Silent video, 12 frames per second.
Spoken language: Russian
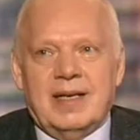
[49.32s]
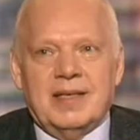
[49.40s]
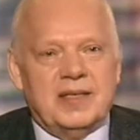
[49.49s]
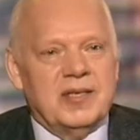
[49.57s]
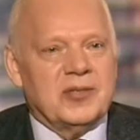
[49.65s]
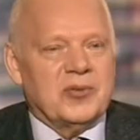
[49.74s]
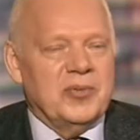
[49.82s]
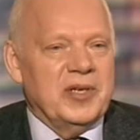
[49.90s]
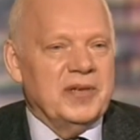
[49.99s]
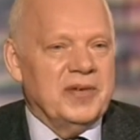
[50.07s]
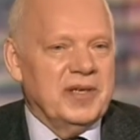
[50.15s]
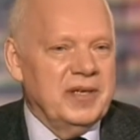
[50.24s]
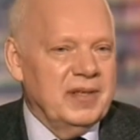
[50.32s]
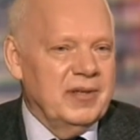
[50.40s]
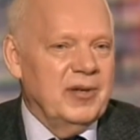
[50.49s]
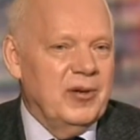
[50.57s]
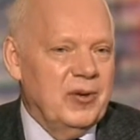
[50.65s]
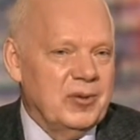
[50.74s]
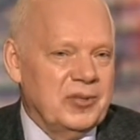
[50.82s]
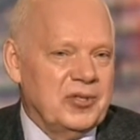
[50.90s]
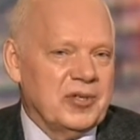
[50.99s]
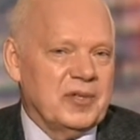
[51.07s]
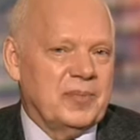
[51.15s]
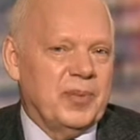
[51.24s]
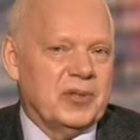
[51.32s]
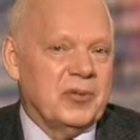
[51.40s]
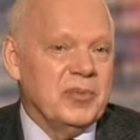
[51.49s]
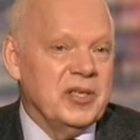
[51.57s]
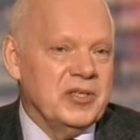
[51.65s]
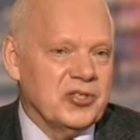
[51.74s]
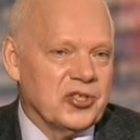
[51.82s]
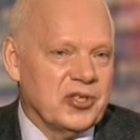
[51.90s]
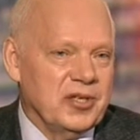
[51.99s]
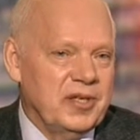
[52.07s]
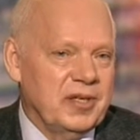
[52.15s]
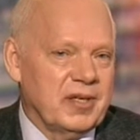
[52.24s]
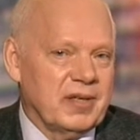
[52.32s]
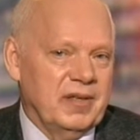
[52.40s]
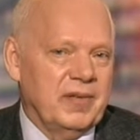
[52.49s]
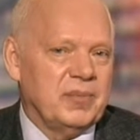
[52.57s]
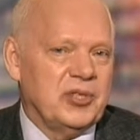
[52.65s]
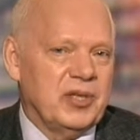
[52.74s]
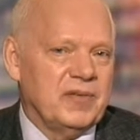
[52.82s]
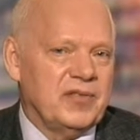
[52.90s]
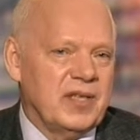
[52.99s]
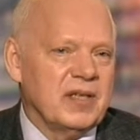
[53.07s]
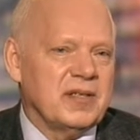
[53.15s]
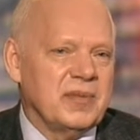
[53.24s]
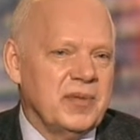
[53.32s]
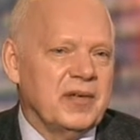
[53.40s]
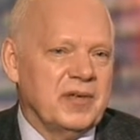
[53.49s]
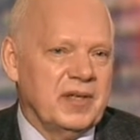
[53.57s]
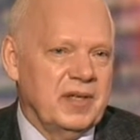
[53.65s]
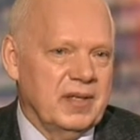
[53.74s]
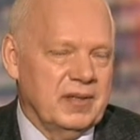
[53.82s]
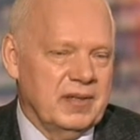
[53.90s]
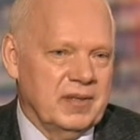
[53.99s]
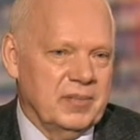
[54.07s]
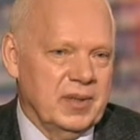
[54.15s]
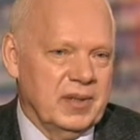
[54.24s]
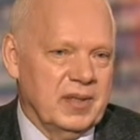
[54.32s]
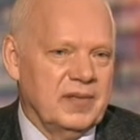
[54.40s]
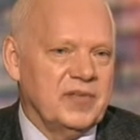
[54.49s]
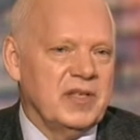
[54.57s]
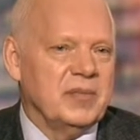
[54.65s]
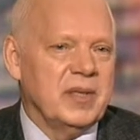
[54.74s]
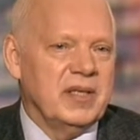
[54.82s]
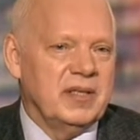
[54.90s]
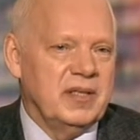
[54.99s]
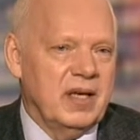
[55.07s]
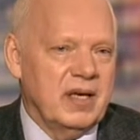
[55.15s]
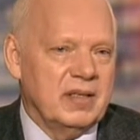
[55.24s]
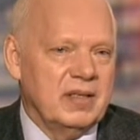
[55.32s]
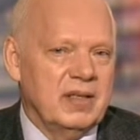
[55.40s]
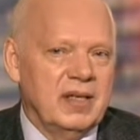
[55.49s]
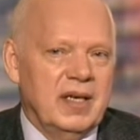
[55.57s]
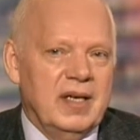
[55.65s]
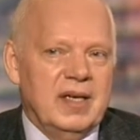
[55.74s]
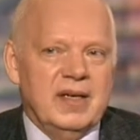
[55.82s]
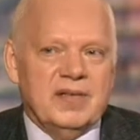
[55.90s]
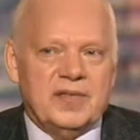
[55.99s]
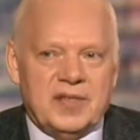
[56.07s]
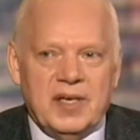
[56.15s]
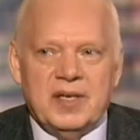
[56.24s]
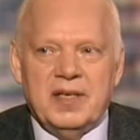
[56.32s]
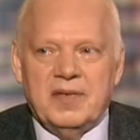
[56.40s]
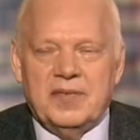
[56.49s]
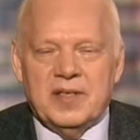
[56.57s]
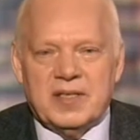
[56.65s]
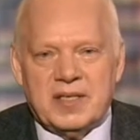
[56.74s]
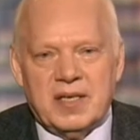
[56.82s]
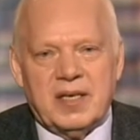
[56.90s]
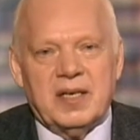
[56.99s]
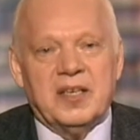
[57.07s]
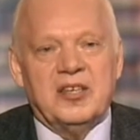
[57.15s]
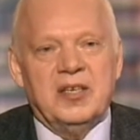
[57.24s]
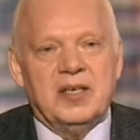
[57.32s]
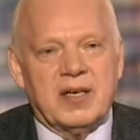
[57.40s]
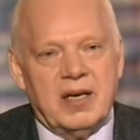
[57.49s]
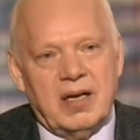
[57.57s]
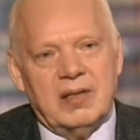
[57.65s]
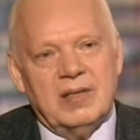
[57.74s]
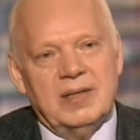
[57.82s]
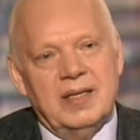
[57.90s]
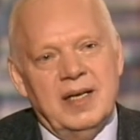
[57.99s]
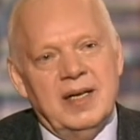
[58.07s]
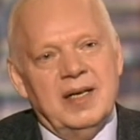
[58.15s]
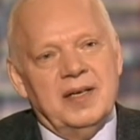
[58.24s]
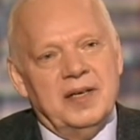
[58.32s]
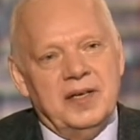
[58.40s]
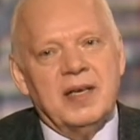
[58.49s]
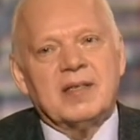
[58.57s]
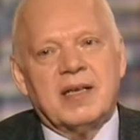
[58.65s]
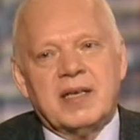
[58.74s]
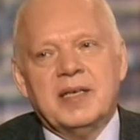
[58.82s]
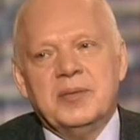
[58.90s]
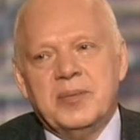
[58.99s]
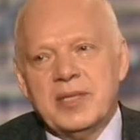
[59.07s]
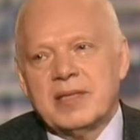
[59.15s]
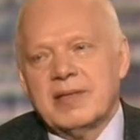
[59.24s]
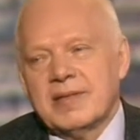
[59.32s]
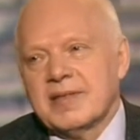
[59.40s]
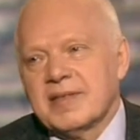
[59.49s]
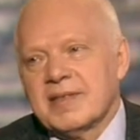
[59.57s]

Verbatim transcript: Отец у меня военный, летчик, потом инженер. И вообще вся семья военная была. И все мои дяди, все они офицеры, генералы. И я так и мыслил